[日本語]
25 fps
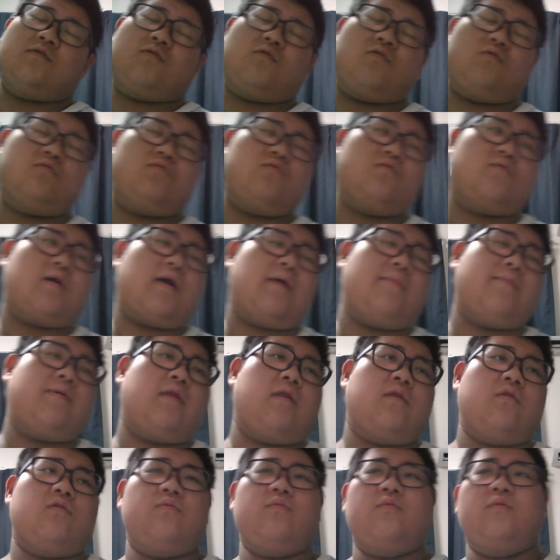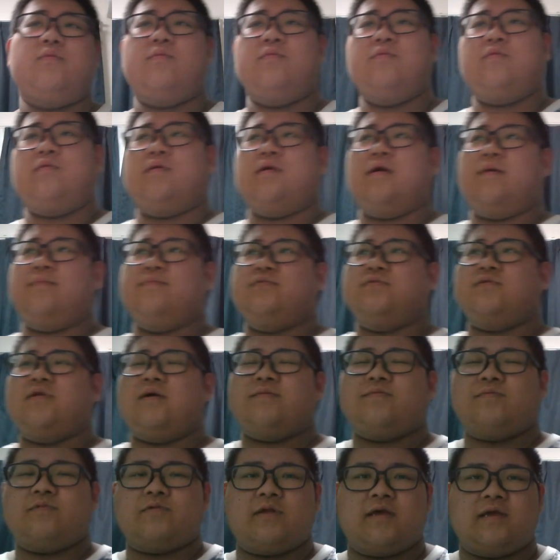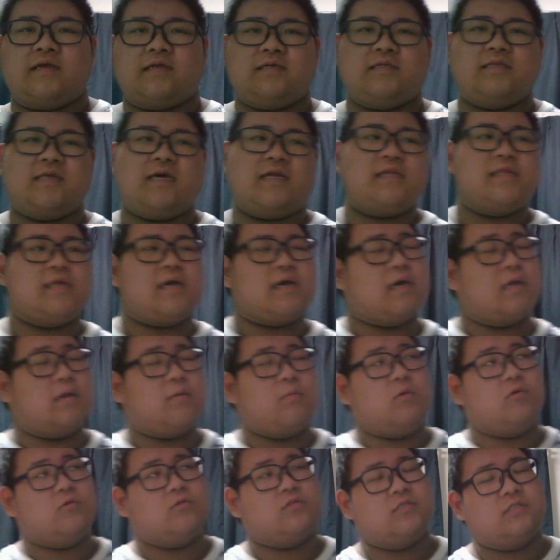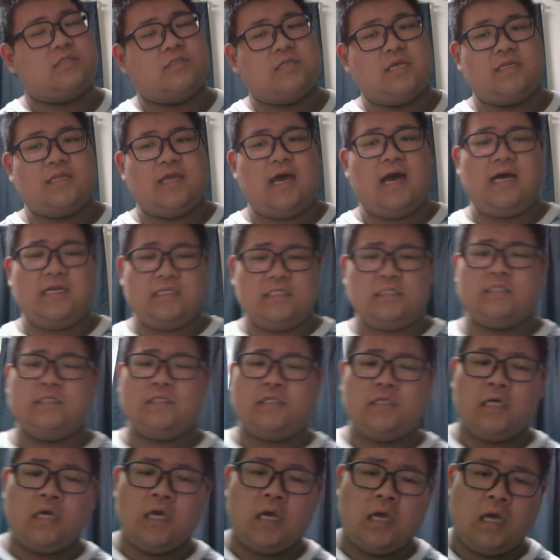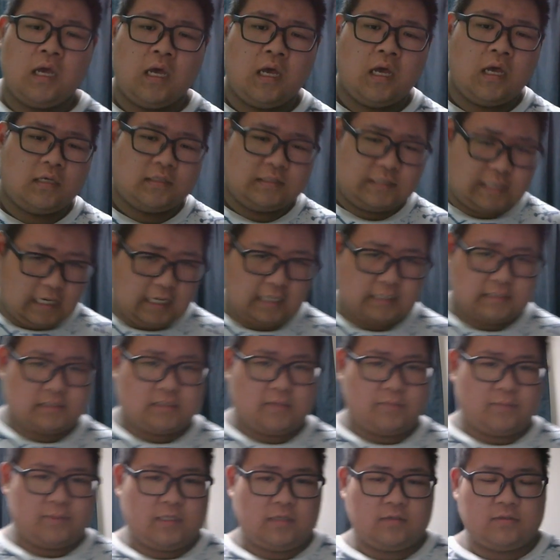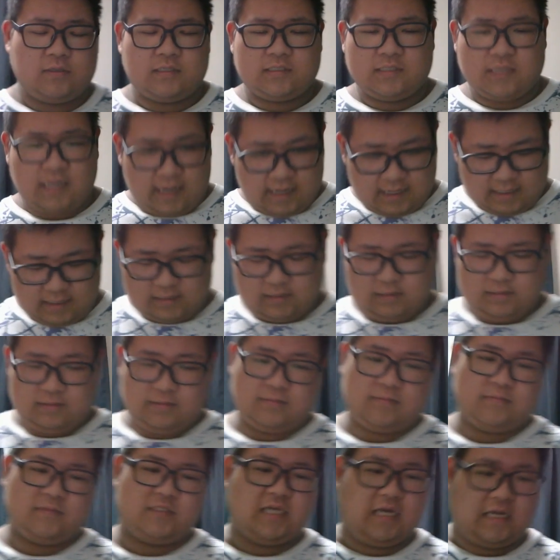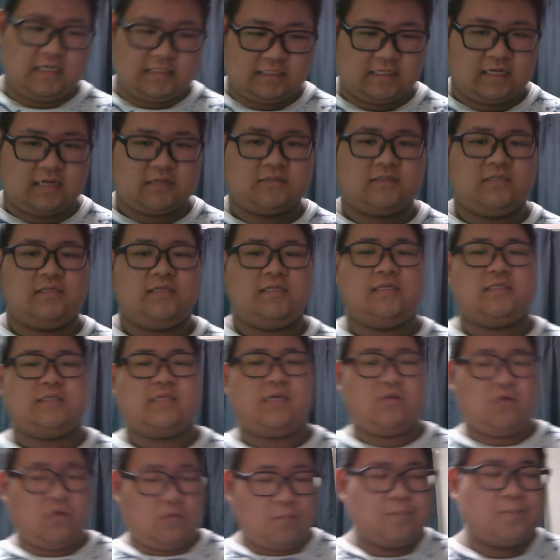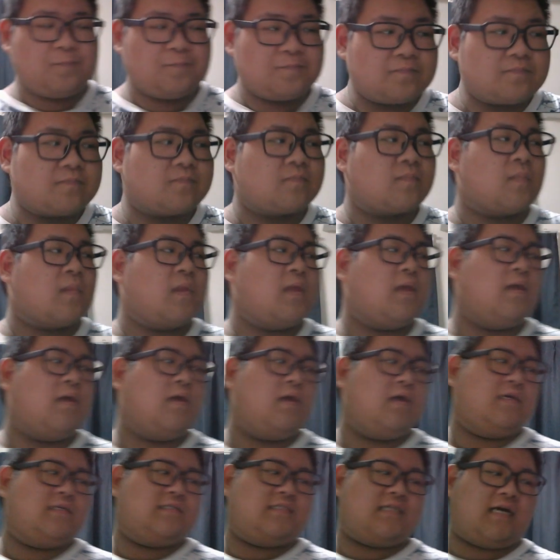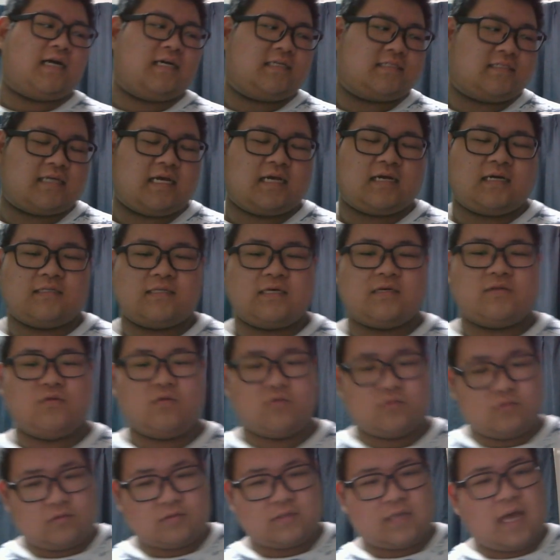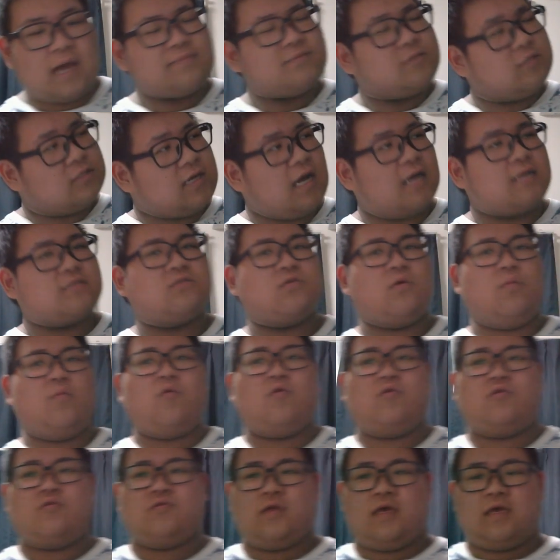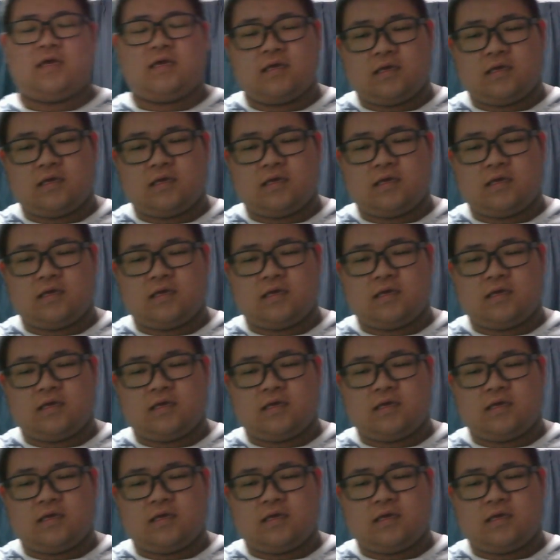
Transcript: コンのカメラの部分がブレブレになりながらも映っていたはず。探してみてください。うん、探さなくていいですけど。探したい方はどうぞ。多分あると思うので。